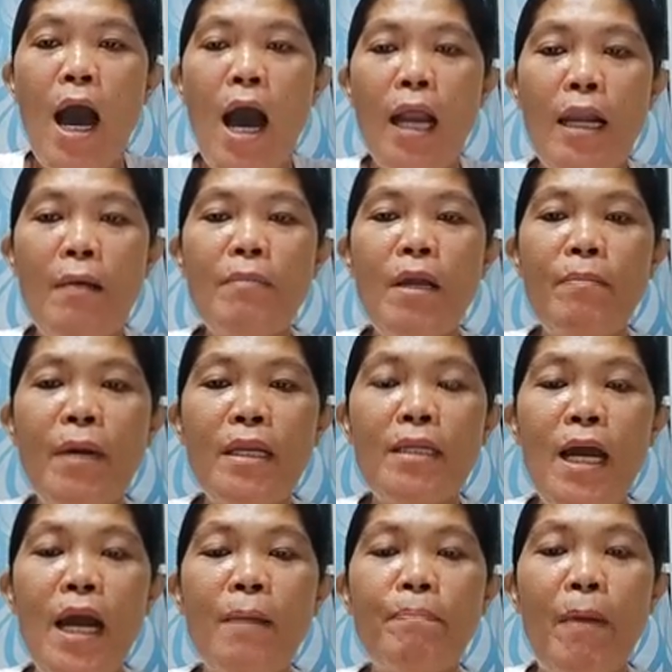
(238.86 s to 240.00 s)
Alam naman
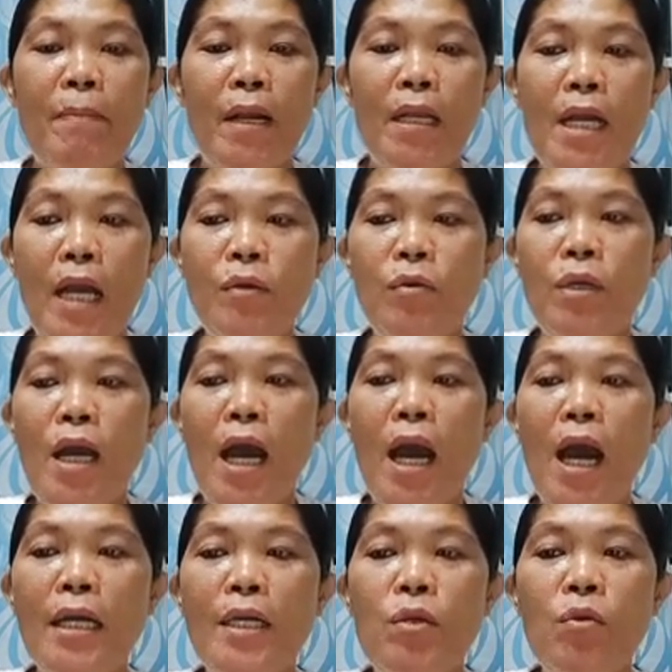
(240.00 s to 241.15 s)
niyang pamilyado
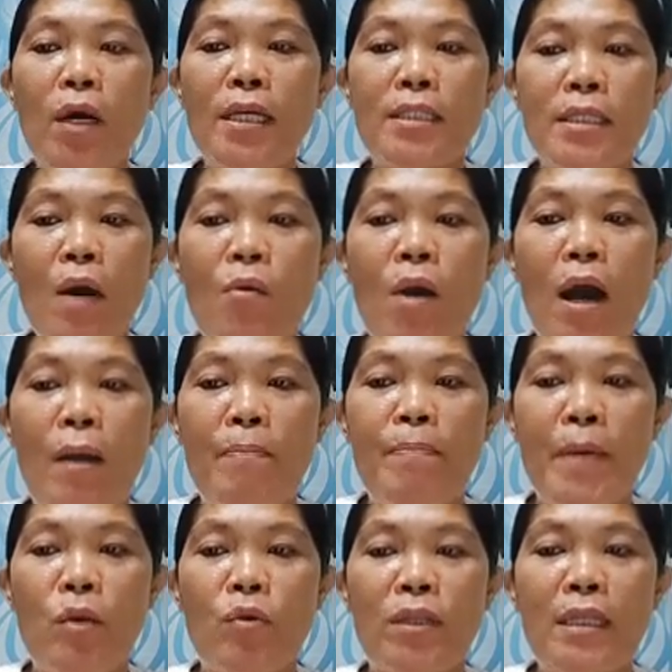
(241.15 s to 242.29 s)
na ang iyong asawa pero